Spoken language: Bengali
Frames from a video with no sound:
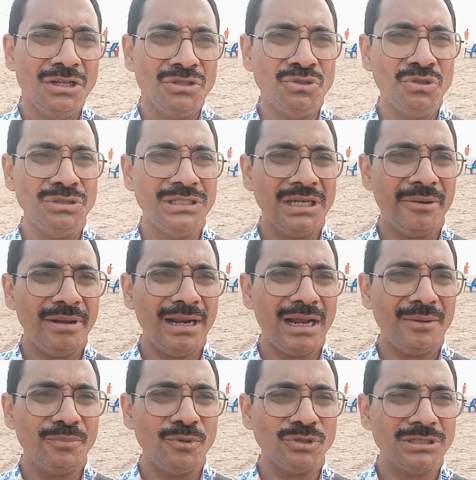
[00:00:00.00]
জুট
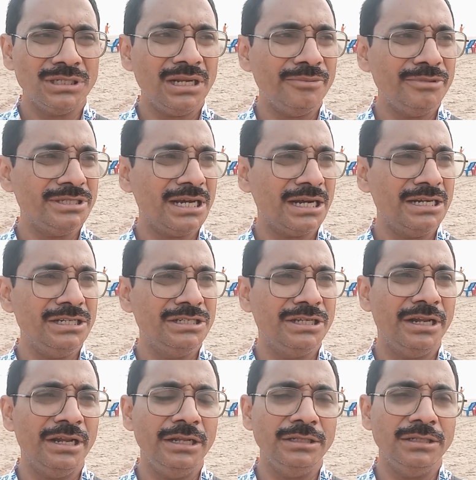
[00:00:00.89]
ঝামেলা আর পড়ছে না আমি চাকরি
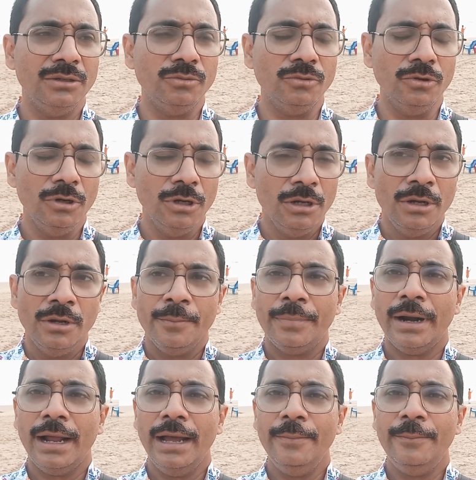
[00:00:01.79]
ছেড়েই দেবো
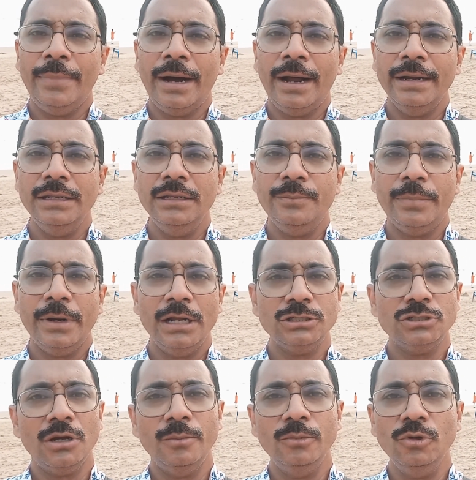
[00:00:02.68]
প্রায় বাড়ির
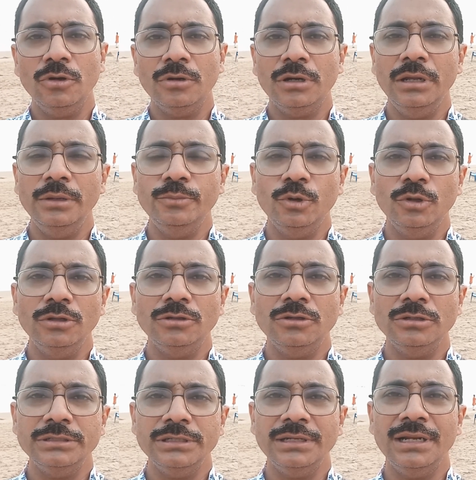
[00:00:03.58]
প্রায় সব লোককেই
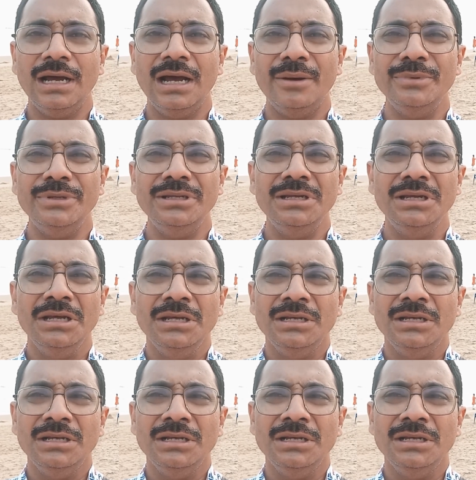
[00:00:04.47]
বলতো যে না আমি